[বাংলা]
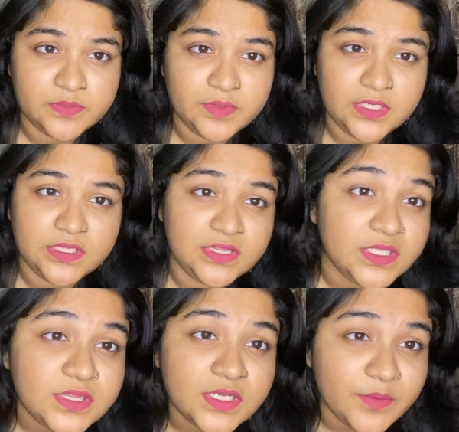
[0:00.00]
মানে
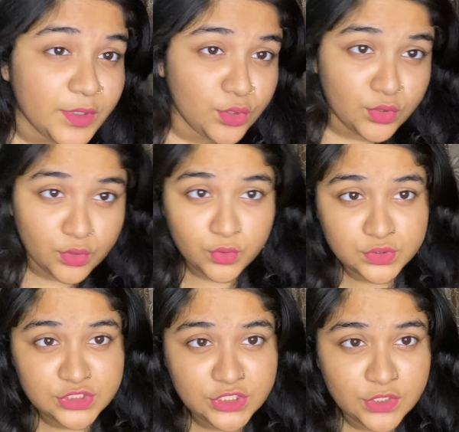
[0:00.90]
তিন দিন আমার কোনো
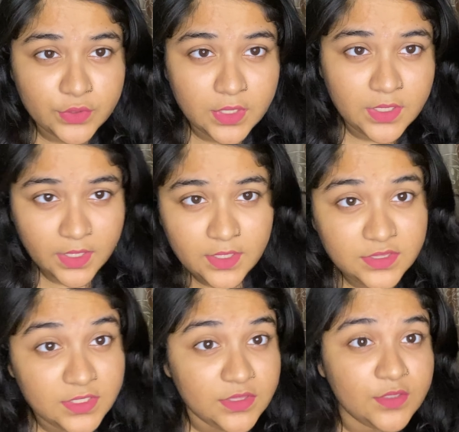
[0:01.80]
খোঁজ ছিল না হ্যাঁ
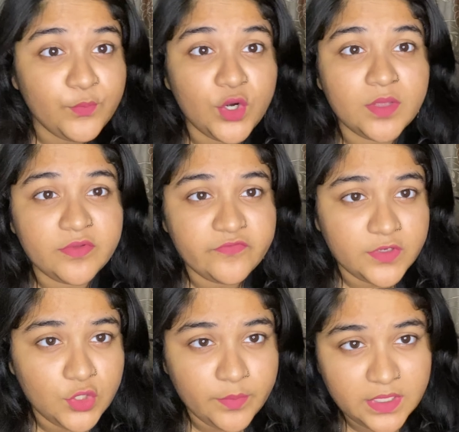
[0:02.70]
তিন দিন পর আমি
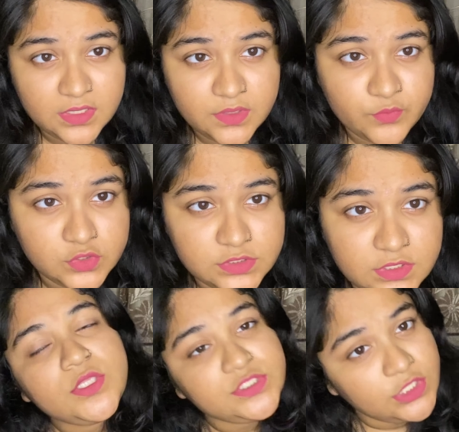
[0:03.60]
ভিডিও বানাইতে পারছি
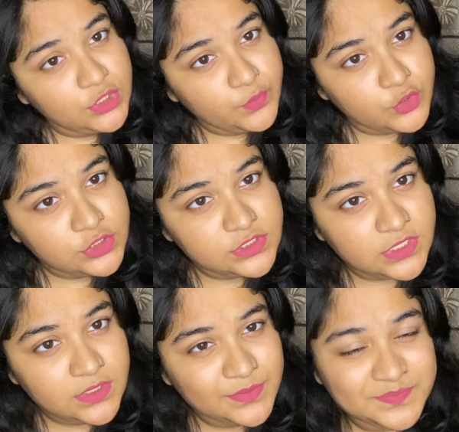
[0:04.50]
তো যেহেতু বসছি
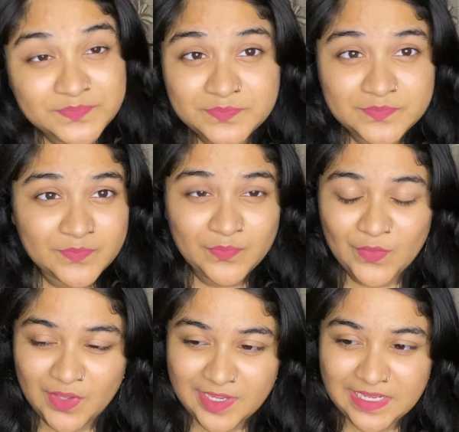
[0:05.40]

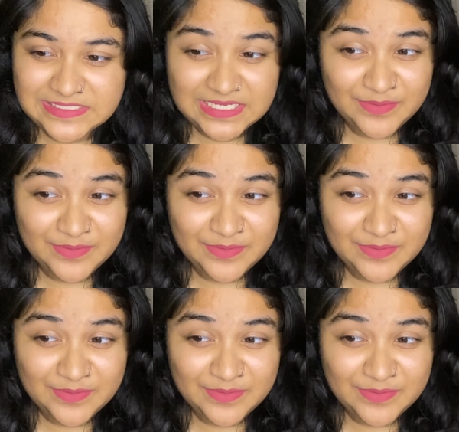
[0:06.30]
আজকে